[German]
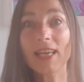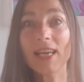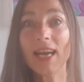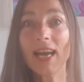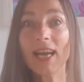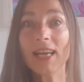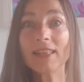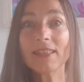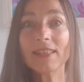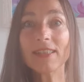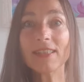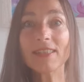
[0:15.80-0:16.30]

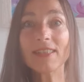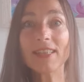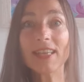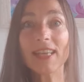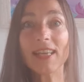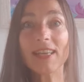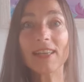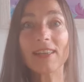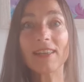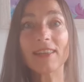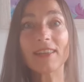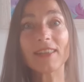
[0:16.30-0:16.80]
an die
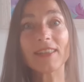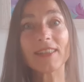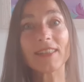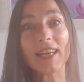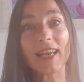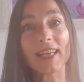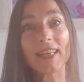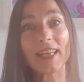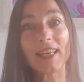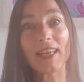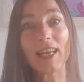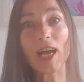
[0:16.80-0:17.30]
Seele
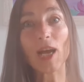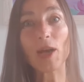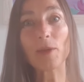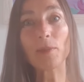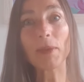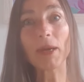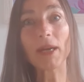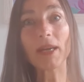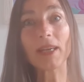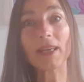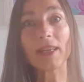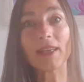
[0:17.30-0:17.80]
deiner
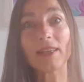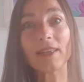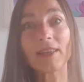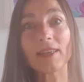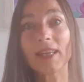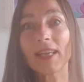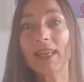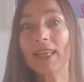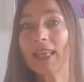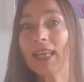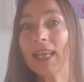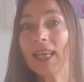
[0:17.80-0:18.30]

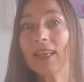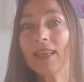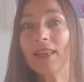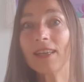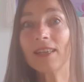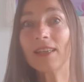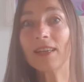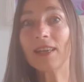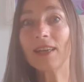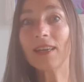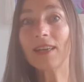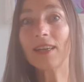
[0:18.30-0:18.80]
Nachbarin,
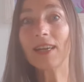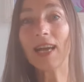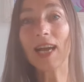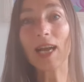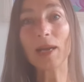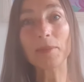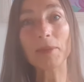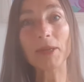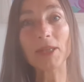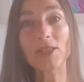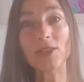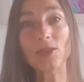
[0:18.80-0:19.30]
Kinder,
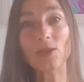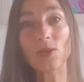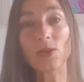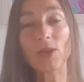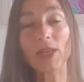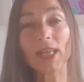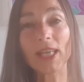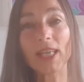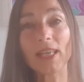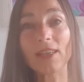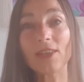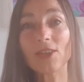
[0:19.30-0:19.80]

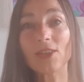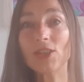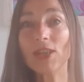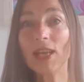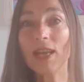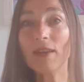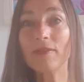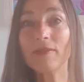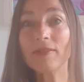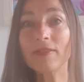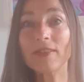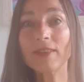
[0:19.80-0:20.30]
Arbeitskollegen,
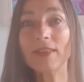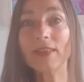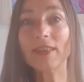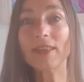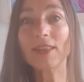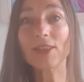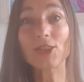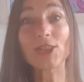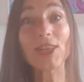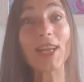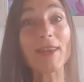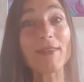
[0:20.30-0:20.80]
Chefin,
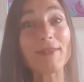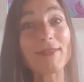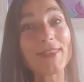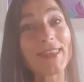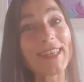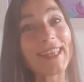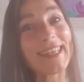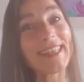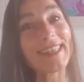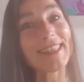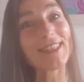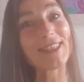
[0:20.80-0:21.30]

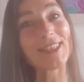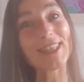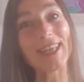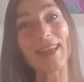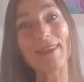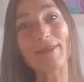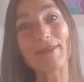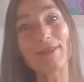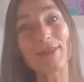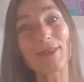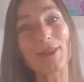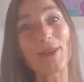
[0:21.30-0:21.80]
Chefin,
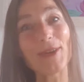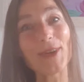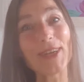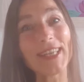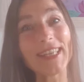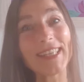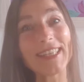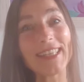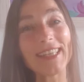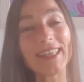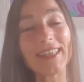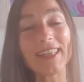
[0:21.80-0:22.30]
Chef,
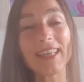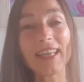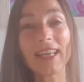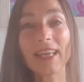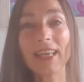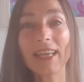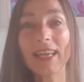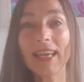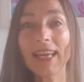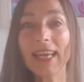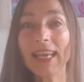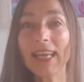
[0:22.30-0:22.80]
Freundin,
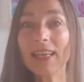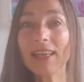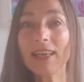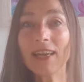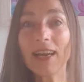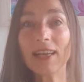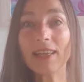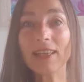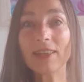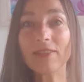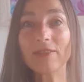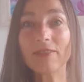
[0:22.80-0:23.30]

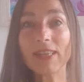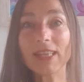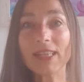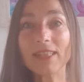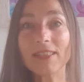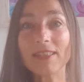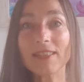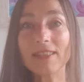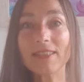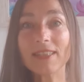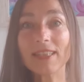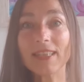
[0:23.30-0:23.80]
egal an
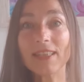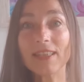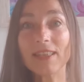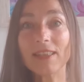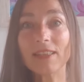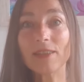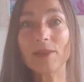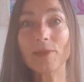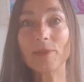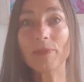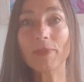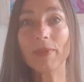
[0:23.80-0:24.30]
welche
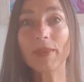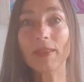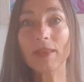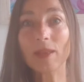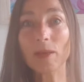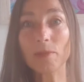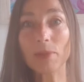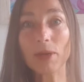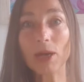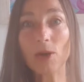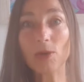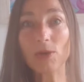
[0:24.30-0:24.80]
Seele,
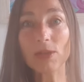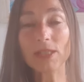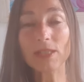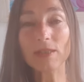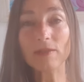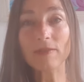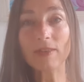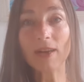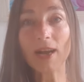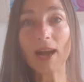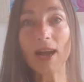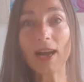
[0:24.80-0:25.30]
dann brauche ich die
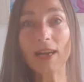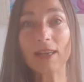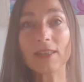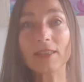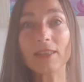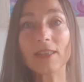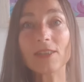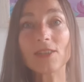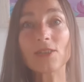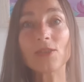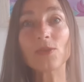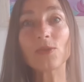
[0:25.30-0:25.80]
Fragen
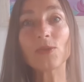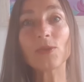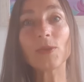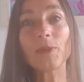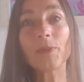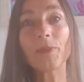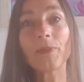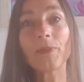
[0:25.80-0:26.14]
dazu.